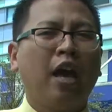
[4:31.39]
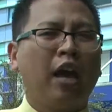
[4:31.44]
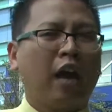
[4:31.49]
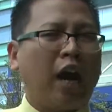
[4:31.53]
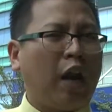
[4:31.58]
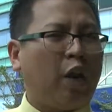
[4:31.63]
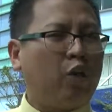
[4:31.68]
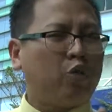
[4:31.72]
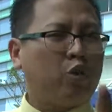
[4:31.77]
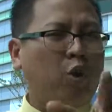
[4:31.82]

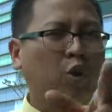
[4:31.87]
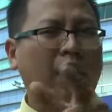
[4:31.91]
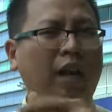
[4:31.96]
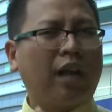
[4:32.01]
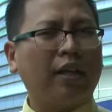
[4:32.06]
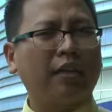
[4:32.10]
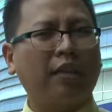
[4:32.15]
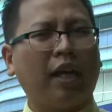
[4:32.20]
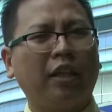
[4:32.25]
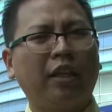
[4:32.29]
Kalau
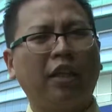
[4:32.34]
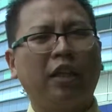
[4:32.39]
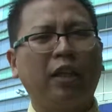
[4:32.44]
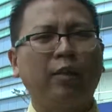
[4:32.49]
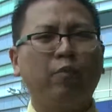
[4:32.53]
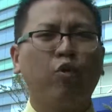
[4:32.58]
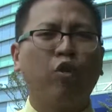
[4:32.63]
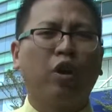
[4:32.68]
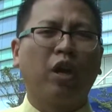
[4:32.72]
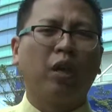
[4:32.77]
saudara saat ini
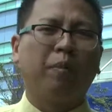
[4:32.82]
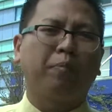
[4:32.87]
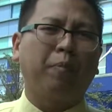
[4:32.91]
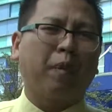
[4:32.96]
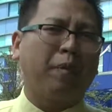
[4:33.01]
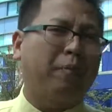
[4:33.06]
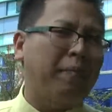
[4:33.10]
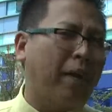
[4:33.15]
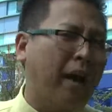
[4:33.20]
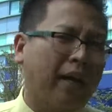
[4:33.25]
mungkin
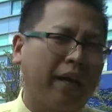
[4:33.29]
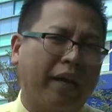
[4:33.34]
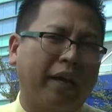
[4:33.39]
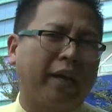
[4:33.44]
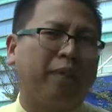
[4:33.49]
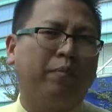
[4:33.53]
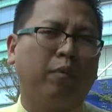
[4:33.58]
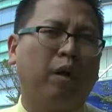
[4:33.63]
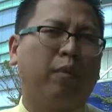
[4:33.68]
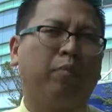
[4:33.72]

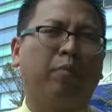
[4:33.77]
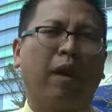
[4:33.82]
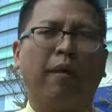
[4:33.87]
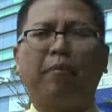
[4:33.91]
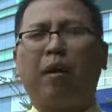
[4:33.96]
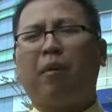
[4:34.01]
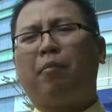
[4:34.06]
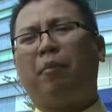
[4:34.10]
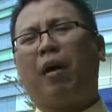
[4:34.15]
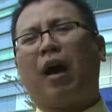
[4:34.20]
kemarin belum
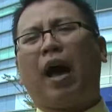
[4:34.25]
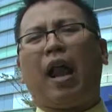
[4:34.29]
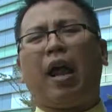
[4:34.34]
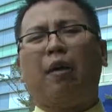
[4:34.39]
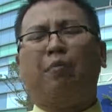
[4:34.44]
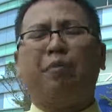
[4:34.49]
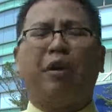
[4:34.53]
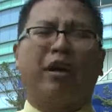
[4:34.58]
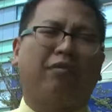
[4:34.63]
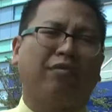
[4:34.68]
lama
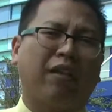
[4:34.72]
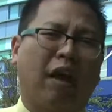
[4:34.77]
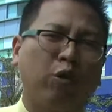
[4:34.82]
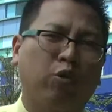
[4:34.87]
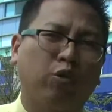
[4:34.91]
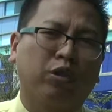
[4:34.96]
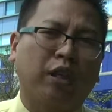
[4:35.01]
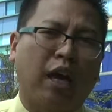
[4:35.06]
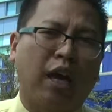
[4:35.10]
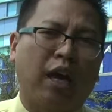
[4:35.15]
mengalami
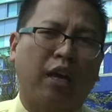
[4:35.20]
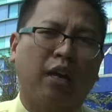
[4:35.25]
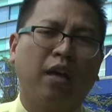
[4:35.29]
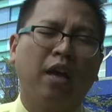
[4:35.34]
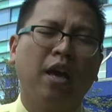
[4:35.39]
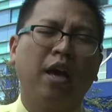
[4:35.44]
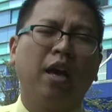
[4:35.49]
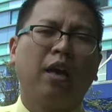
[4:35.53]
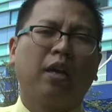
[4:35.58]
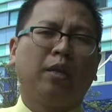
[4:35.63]
ketakutan,
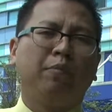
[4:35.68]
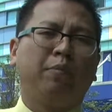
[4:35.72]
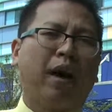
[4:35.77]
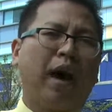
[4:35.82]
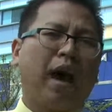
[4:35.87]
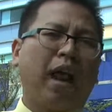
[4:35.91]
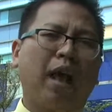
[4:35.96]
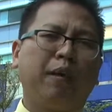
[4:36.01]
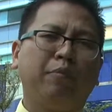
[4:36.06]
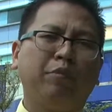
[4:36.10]

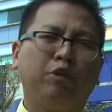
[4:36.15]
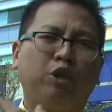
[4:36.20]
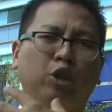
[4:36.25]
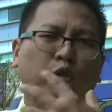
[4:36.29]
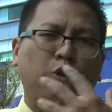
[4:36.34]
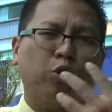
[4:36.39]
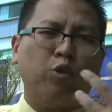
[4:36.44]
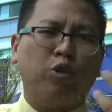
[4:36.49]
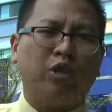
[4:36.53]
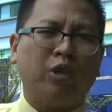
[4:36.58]
mengalami
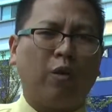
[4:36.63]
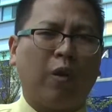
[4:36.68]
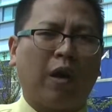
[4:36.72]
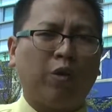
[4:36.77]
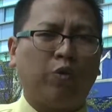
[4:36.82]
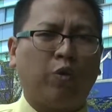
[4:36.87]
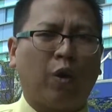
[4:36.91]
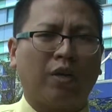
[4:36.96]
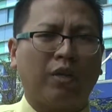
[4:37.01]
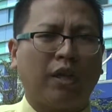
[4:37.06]
suatu
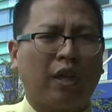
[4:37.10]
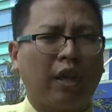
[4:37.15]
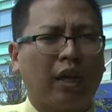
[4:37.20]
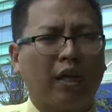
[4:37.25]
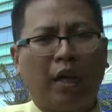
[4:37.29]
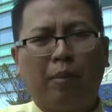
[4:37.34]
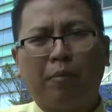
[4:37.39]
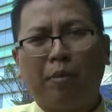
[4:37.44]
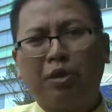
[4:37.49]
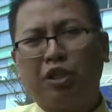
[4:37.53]
suasana
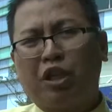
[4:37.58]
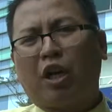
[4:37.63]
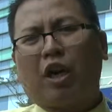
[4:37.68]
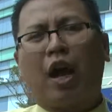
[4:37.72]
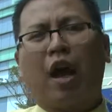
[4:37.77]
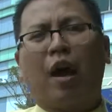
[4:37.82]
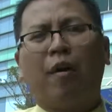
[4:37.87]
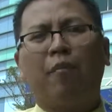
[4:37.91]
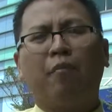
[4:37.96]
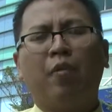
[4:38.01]
yang
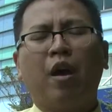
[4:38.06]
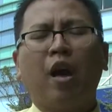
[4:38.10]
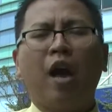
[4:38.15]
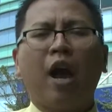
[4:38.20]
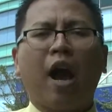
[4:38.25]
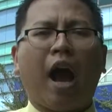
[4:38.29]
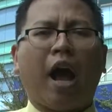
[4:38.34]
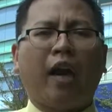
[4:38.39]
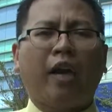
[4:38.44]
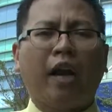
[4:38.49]
mencekam
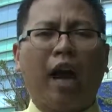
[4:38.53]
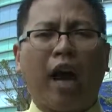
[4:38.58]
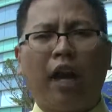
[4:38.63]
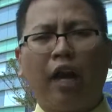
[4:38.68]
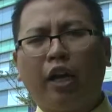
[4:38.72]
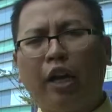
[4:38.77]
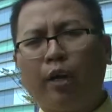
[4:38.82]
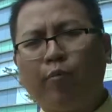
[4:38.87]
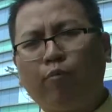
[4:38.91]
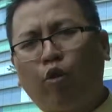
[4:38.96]
karena ada
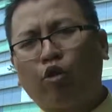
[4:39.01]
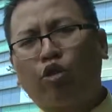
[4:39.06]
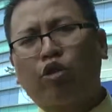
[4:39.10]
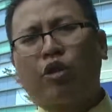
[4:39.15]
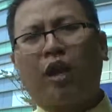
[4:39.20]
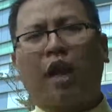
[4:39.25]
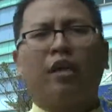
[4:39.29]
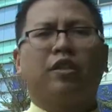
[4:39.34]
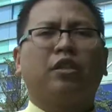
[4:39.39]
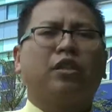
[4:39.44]

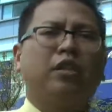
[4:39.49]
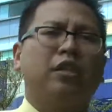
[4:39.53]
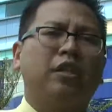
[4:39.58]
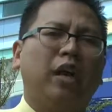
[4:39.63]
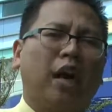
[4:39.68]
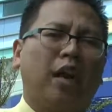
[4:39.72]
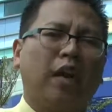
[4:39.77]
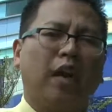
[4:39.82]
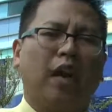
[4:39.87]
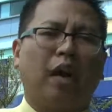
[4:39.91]
demonstrasi,
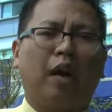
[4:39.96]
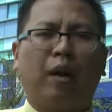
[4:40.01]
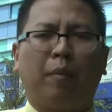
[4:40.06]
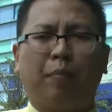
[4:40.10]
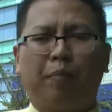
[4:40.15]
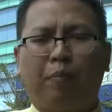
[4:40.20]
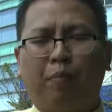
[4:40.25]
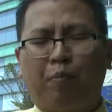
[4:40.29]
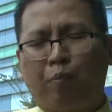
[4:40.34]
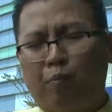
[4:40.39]
ada
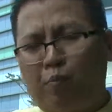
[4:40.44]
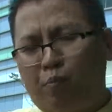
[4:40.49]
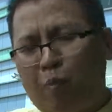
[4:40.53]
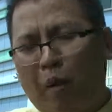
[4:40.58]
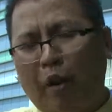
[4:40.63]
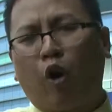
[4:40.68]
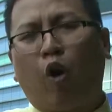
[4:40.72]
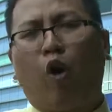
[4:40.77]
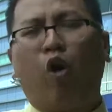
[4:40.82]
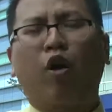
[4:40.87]

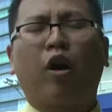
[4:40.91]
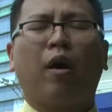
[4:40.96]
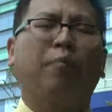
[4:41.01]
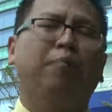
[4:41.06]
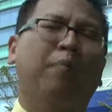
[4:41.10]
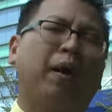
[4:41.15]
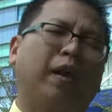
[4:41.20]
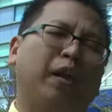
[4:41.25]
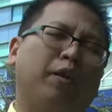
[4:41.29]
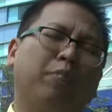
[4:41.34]
banyak
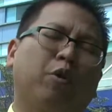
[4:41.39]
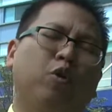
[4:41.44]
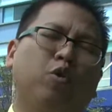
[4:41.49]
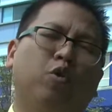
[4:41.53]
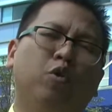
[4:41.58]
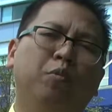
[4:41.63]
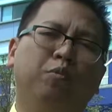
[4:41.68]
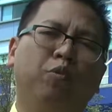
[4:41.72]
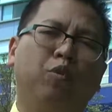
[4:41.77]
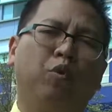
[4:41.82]
orang banyak
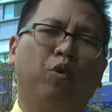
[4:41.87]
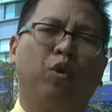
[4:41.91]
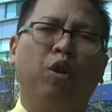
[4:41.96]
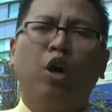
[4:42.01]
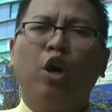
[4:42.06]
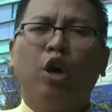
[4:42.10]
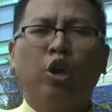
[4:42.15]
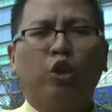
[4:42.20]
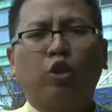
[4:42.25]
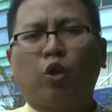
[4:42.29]
berkumpul,
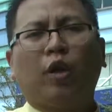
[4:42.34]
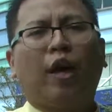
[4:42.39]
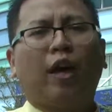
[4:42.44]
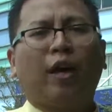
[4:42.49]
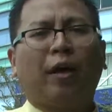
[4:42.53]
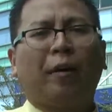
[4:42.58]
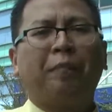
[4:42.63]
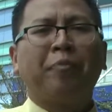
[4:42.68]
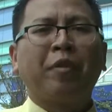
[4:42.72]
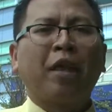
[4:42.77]

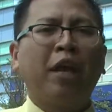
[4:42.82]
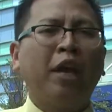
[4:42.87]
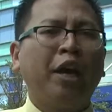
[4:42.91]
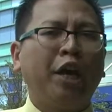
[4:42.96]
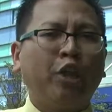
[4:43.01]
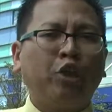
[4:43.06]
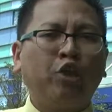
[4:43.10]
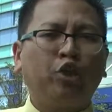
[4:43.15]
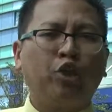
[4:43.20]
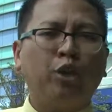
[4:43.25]
saudara,
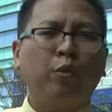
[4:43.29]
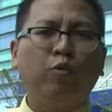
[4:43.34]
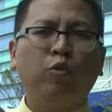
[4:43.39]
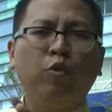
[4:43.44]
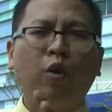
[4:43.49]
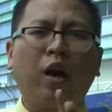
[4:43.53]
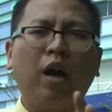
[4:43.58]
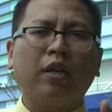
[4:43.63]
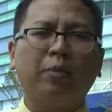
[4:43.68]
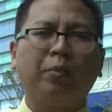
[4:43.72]
itu
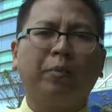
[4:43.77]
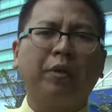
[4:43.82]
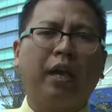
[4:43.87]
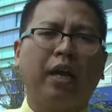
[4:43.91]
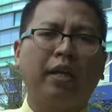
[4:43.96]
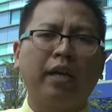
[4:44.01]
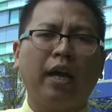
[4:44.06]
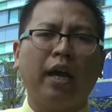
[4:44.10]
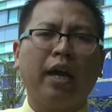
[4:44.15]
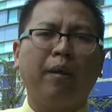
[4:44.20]
semua
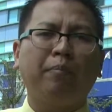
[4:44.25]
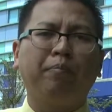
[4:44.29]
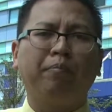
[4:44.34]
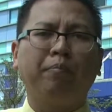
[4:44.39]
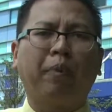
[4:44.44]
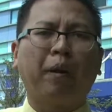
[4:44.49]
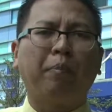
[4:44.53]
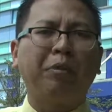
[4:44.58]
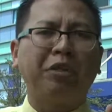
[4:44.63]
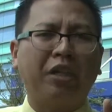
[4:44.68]
sebenarnya
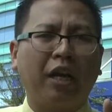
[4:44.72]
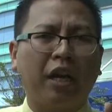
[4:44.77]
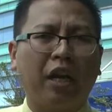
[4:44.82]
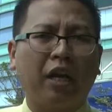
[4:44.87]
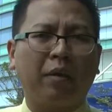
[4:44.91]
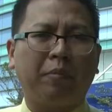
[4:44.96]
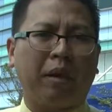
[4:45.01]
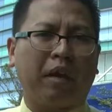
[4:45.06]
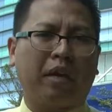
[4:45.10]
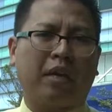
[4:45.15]
berbicara
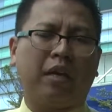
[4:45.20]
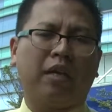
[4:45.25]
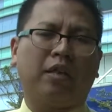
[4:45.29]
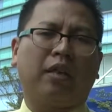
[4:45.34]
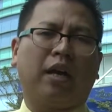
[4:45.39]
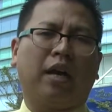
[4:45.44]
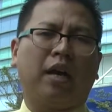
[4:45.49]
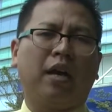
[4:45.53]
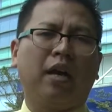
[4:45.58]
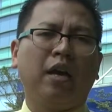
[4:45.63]
kepada
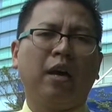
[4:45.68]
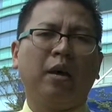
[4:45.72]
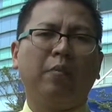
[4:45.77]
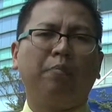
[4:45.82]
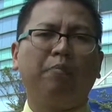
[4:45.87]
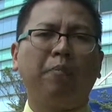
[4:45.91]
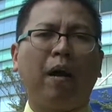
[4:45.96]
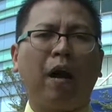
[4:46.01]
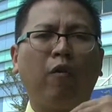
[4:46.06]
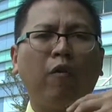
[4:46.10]
kita
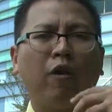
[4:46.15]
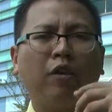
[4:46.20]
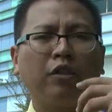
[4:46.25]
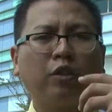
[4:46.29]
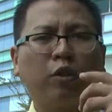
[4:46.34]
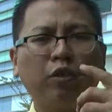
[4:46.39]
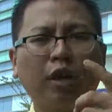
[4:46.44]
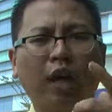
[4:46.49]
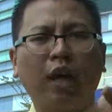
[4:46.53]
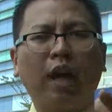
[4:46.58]
bahwa
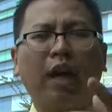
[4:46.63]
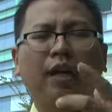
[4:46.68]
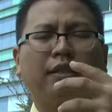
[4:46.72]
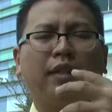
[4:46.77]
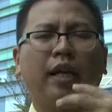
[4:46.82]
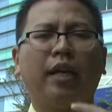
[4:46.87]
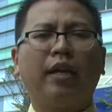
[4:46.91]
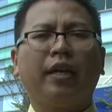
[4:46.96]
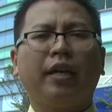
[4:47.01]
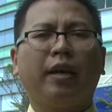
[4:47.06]
saudara dan
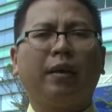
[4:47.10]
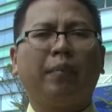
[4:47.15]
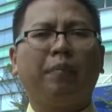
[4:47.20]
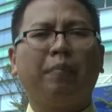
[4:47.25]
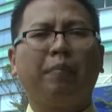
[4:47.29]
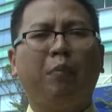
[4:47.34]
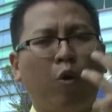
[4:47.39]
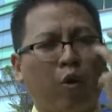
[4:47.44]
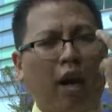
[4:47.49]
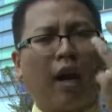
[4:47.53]
saya
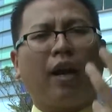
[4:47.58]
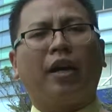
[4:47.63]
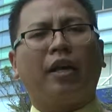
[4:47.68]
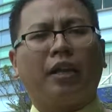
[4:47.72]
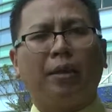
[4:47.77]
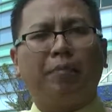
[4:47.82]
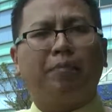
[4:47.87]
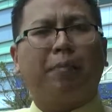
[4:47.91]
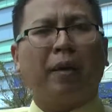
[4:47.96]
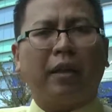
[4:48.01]
bukan di
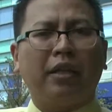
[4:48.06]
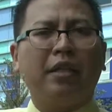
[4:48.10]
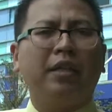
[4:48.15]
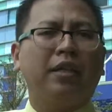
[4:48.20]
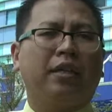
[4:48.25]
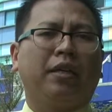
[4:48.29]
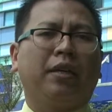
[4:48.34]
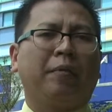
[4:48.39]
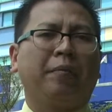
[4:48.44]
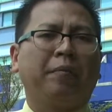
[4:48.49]
tempat
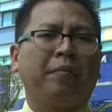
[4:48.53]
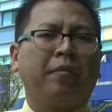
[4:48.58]
ini.